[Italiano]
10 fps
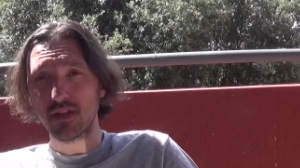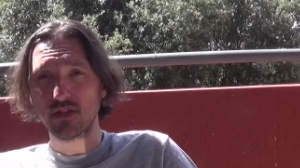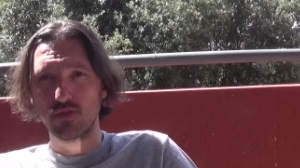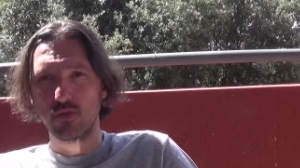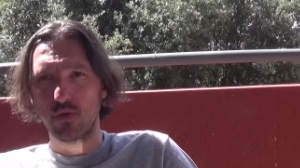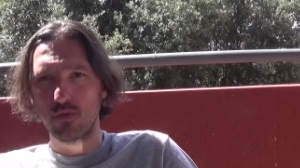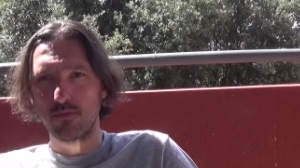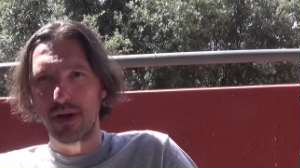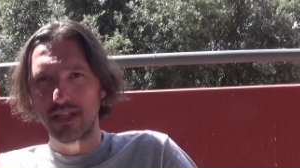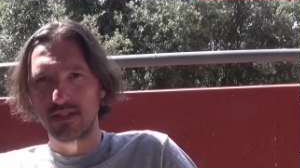in su con
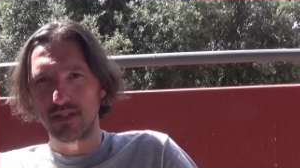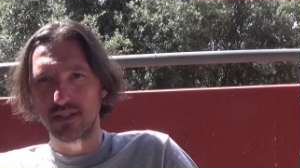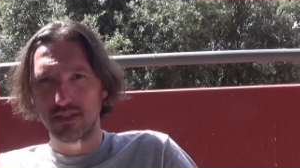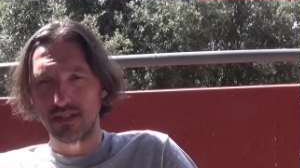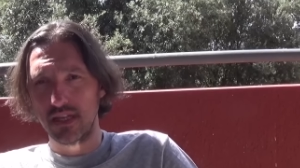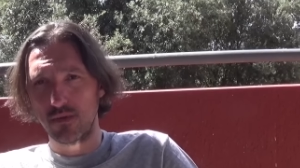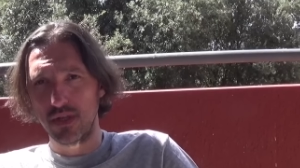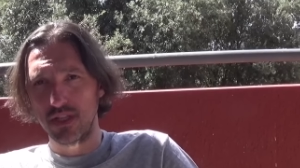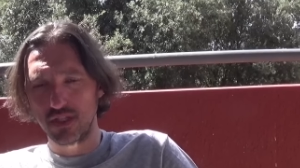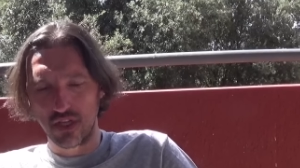un prezzo dai
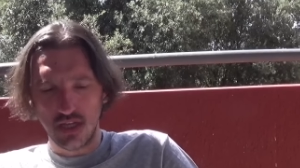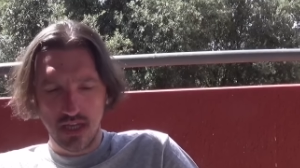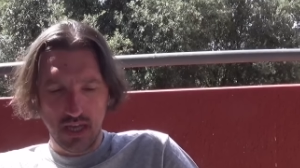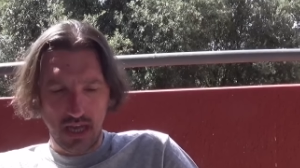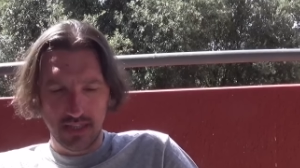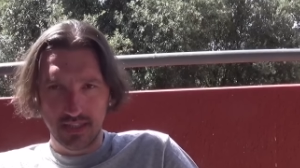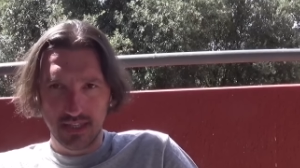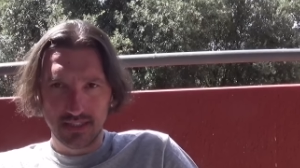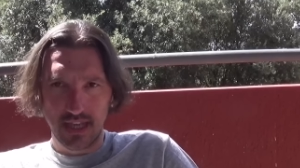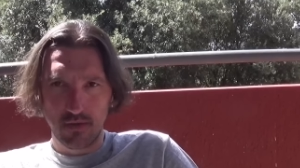15 ai
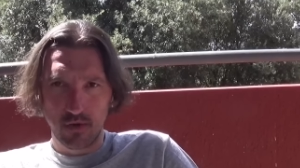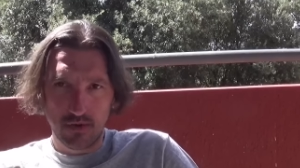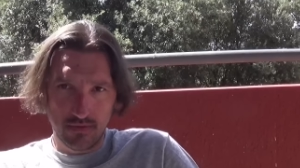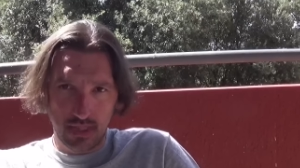30 euro,